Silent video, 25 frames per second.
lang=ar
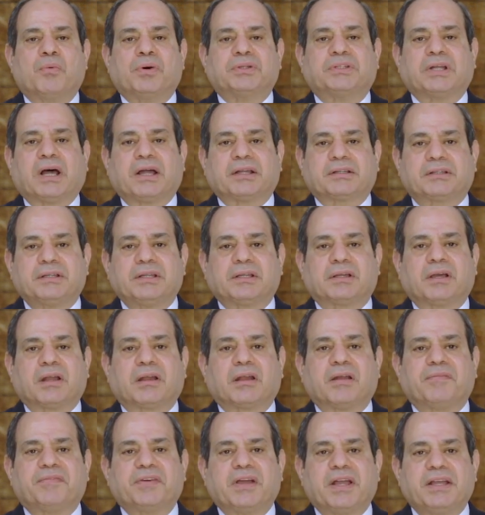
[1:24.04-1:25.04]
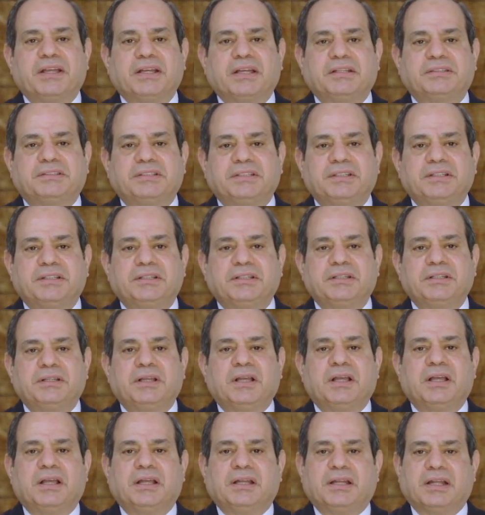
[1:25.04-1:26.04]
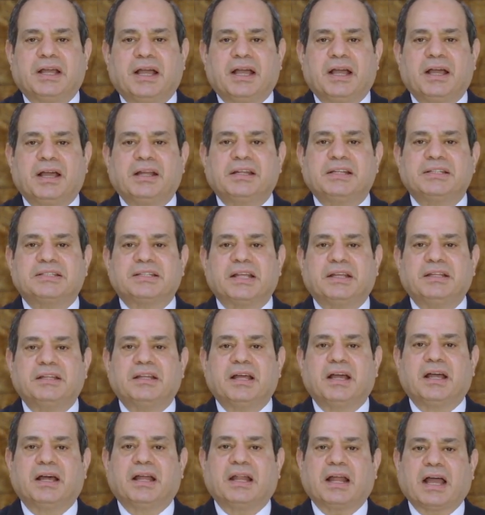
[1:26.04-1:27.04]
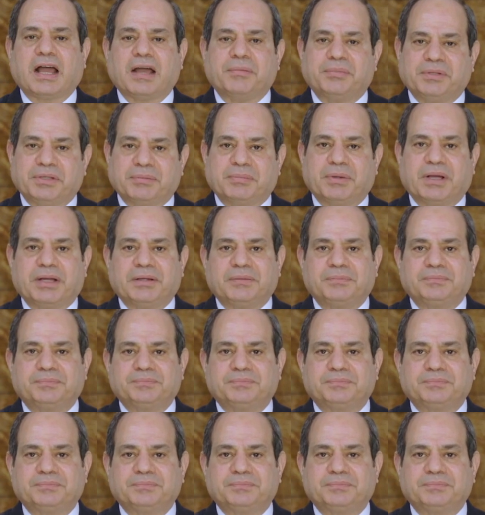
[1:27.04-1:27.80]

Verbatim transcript: وتحقيق الرفاهية لأهالي سيناء الحبيبة